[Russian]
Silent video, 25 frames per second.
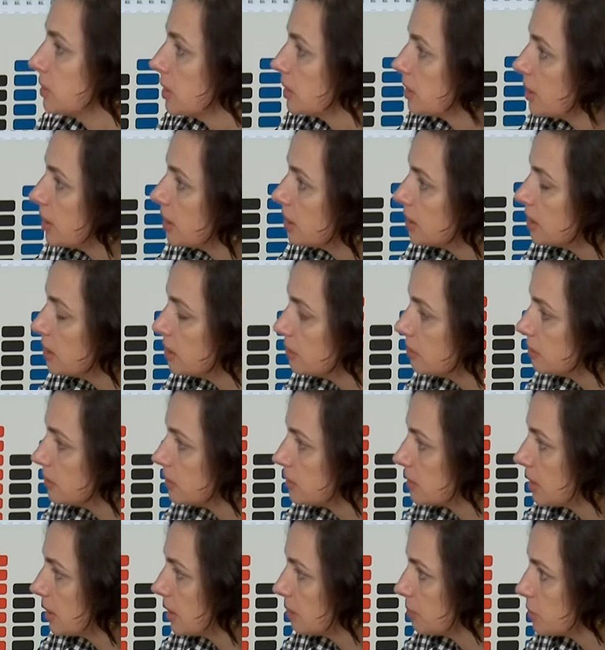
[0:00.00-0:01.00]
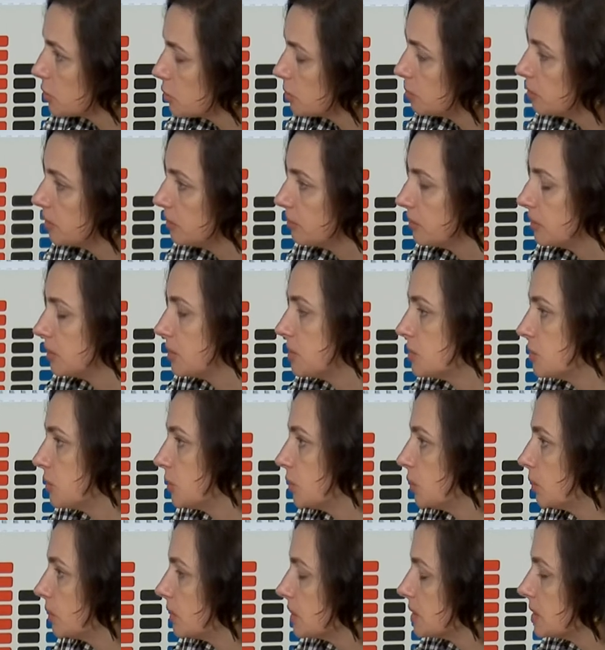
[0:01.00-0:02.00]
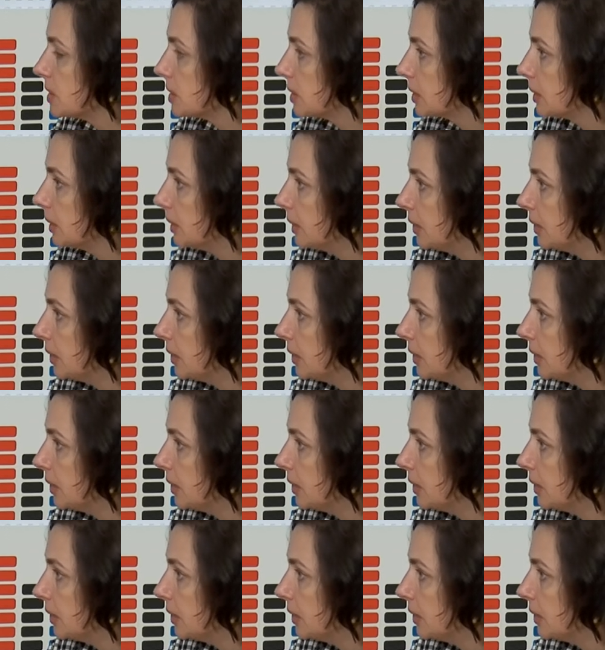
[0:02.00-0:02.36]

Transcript: отреагировал, так поступил в этой ситуации.